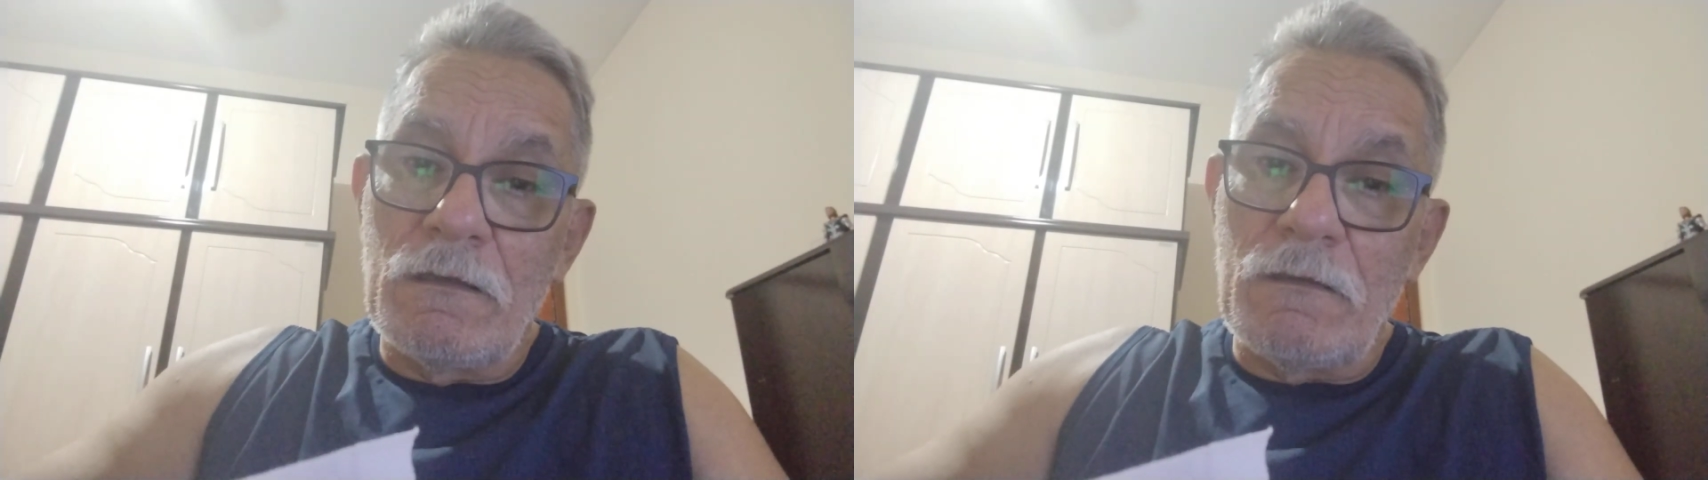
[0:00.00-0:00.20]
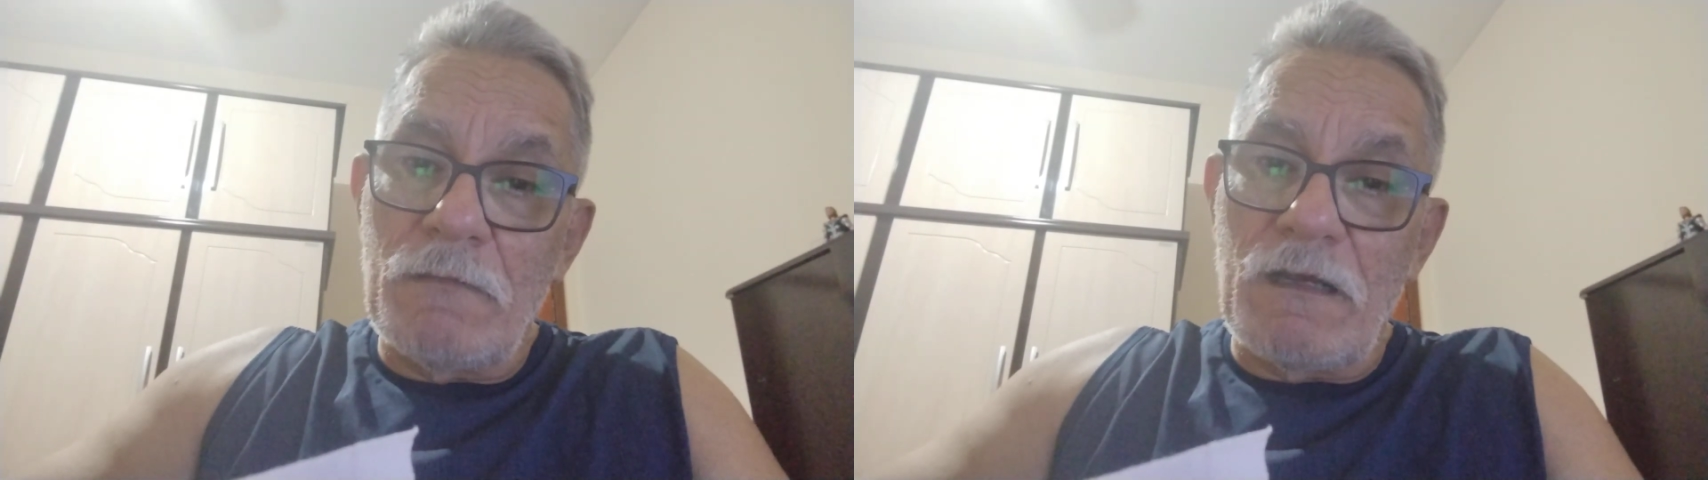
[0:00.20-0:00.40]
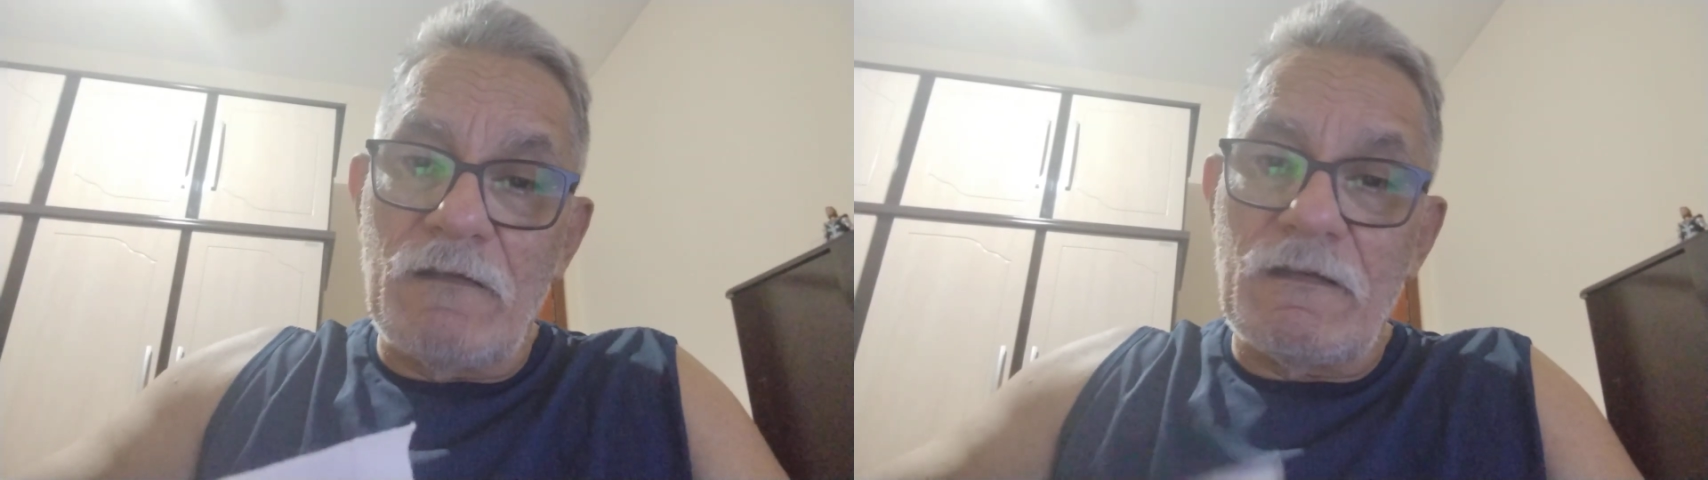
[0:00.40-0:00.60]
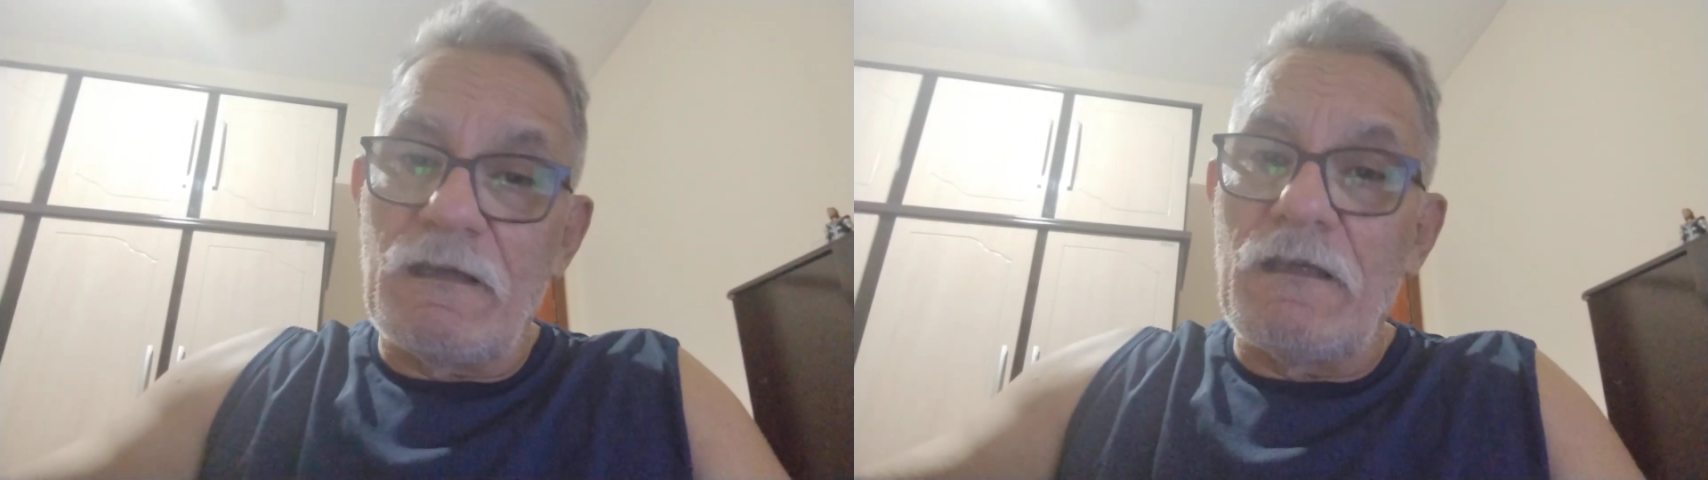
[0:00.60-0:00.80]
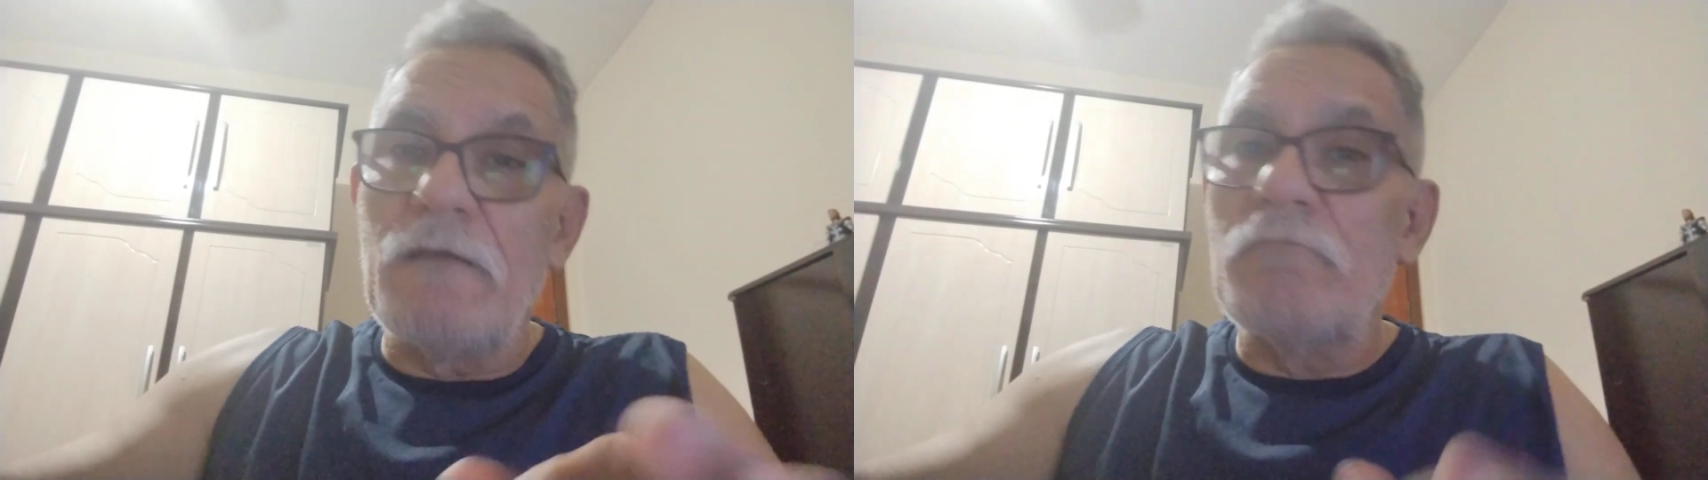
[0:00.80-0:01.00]
E mais
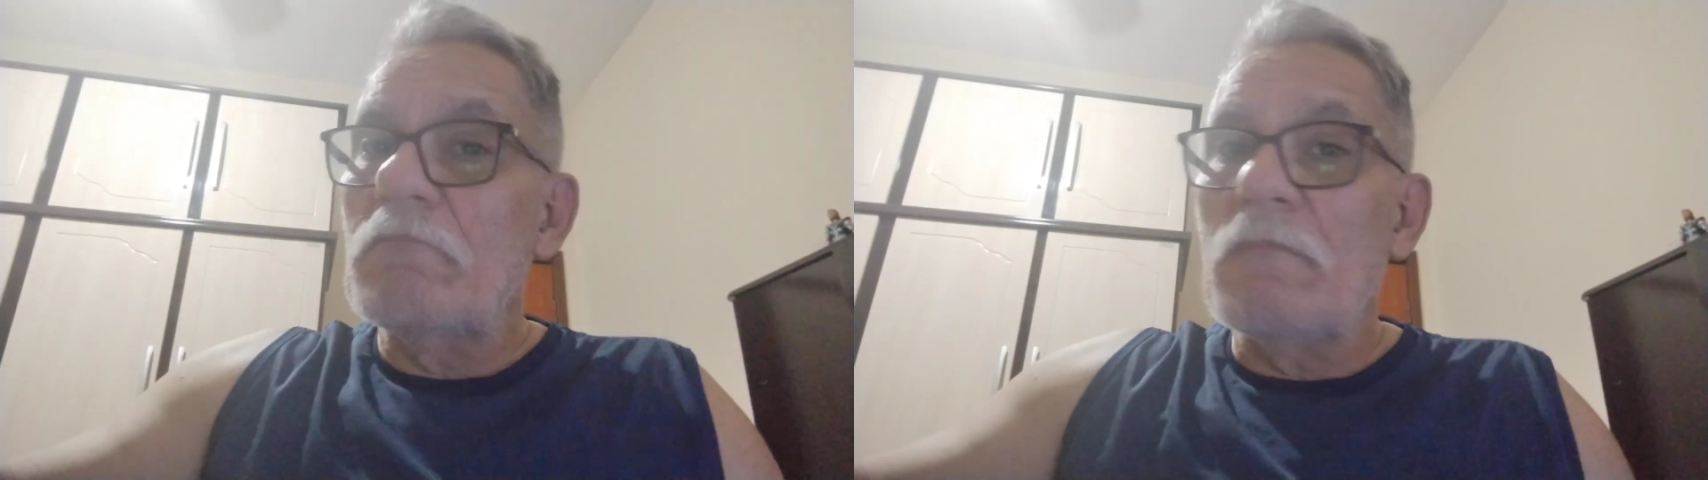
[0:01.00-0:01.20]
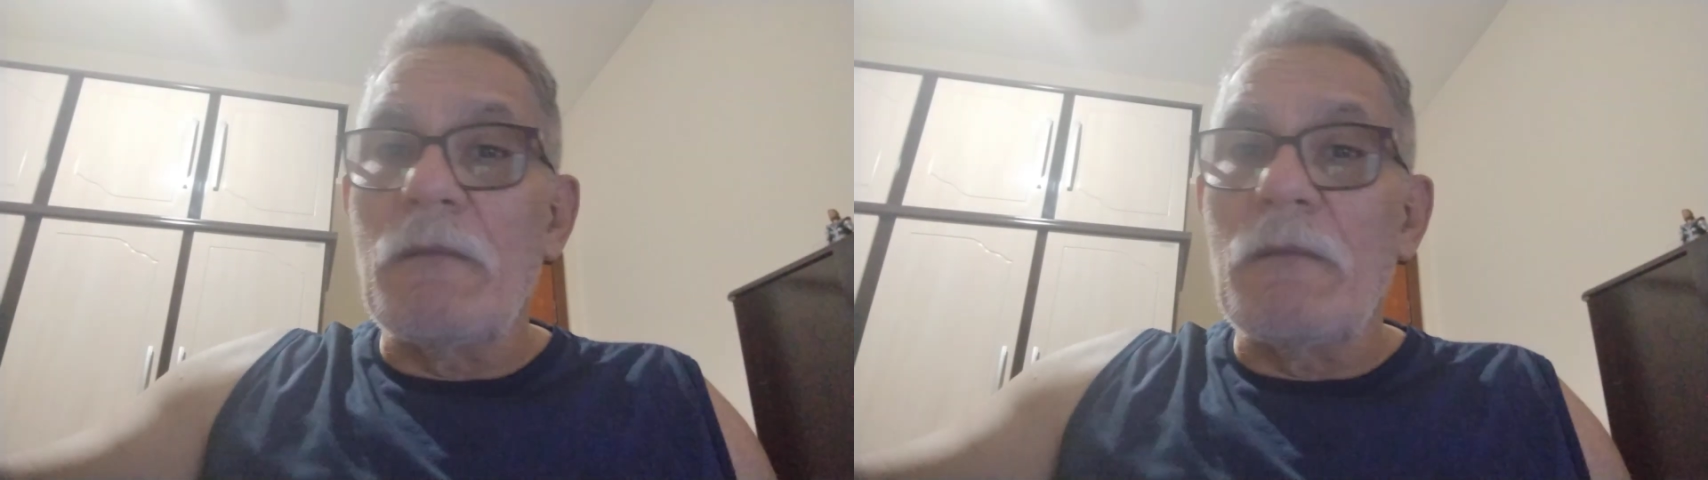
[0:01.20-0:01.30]
aí,